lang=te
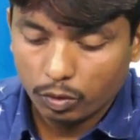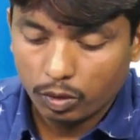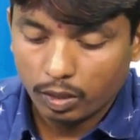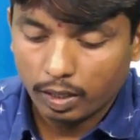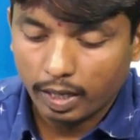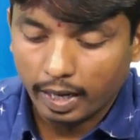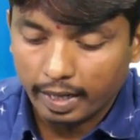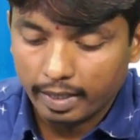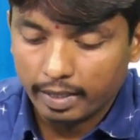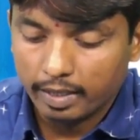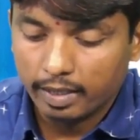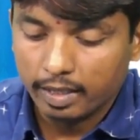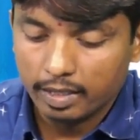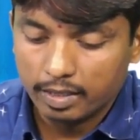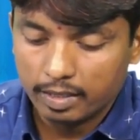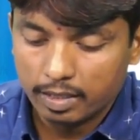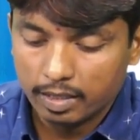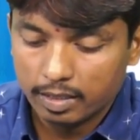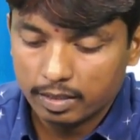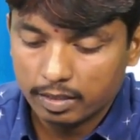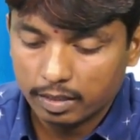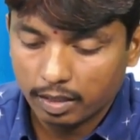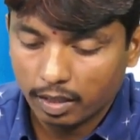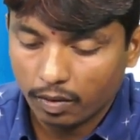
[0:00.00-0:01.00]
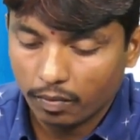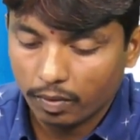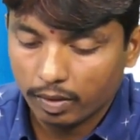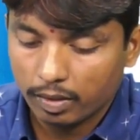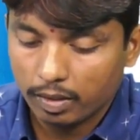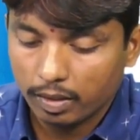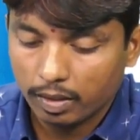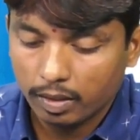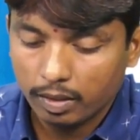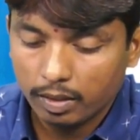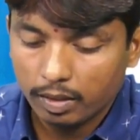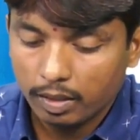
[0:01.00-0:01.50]
ఒక నైంటీ ఇచ్చేసిన
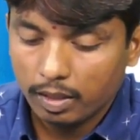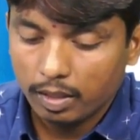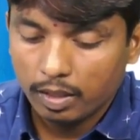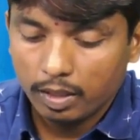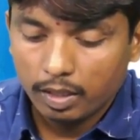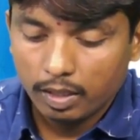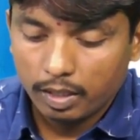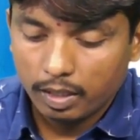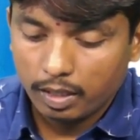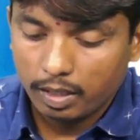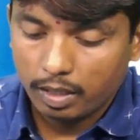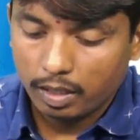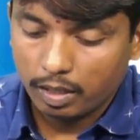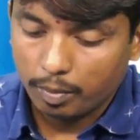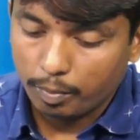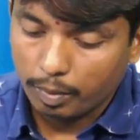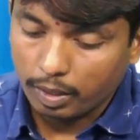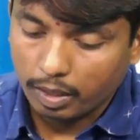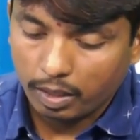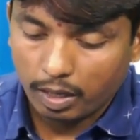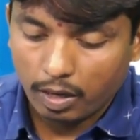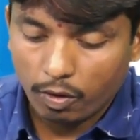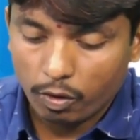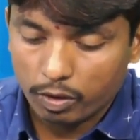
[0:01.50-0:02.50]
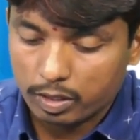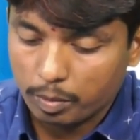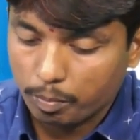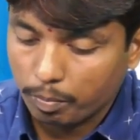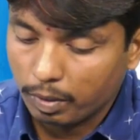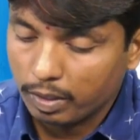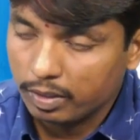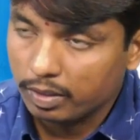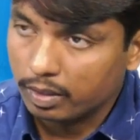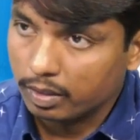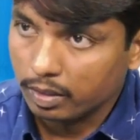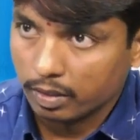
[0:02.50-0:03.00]
తర్వాత ఇక్కడ మనకు కావాల్సిన
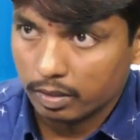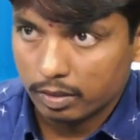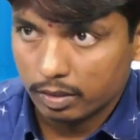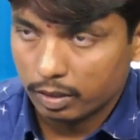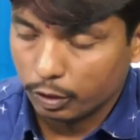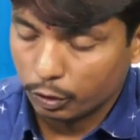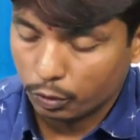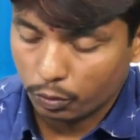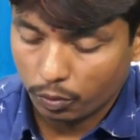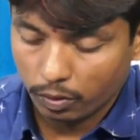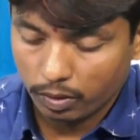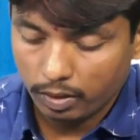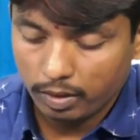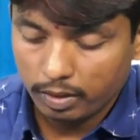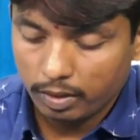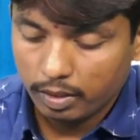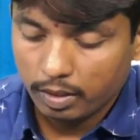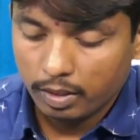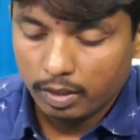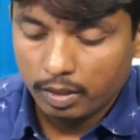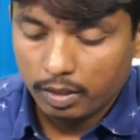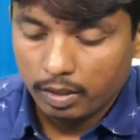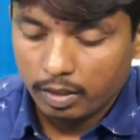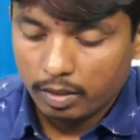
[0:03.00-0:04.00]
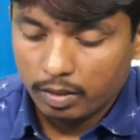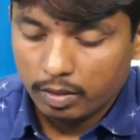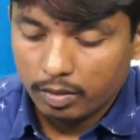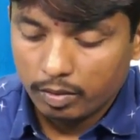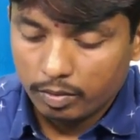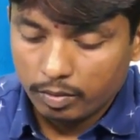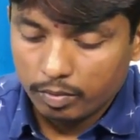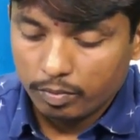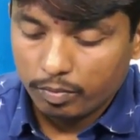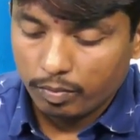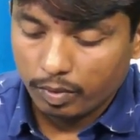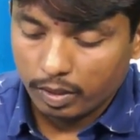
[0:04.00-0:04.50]
మంత్ తీసుకొని hmm.
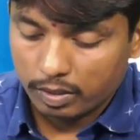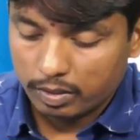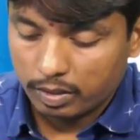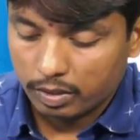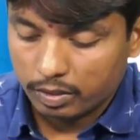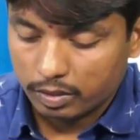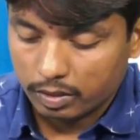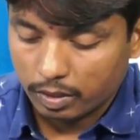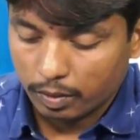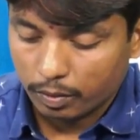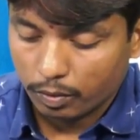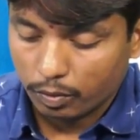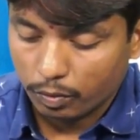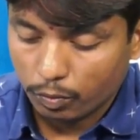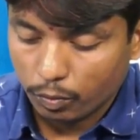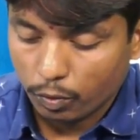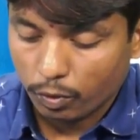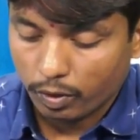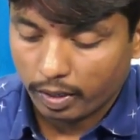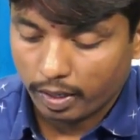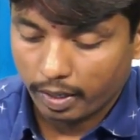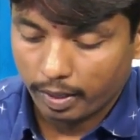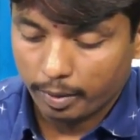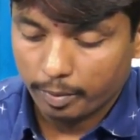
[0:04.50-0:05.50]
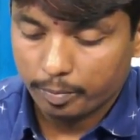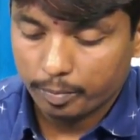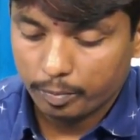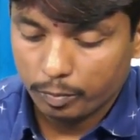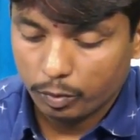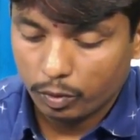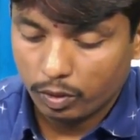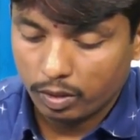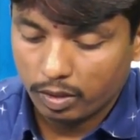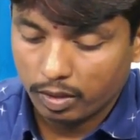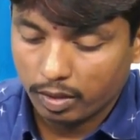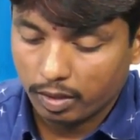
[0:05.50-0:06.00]
ఫస్ట్ ఇచ్చాను ఓకే
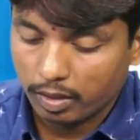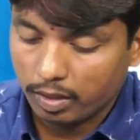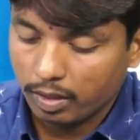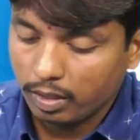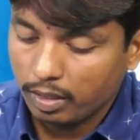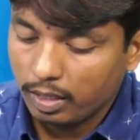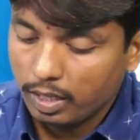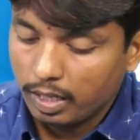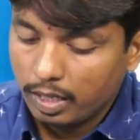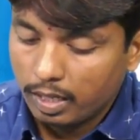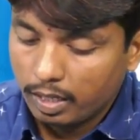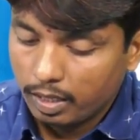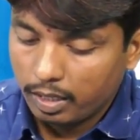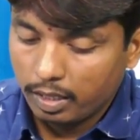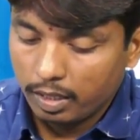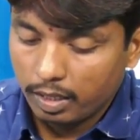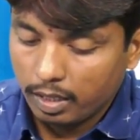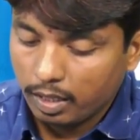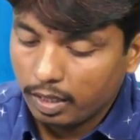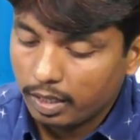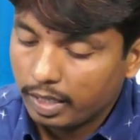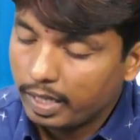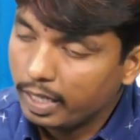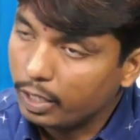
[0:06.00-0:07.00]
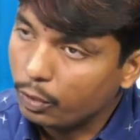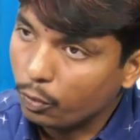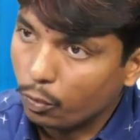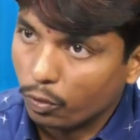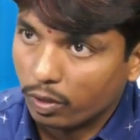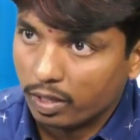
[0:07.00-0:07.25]
కొట్టిన తర్వాత కింద గెట్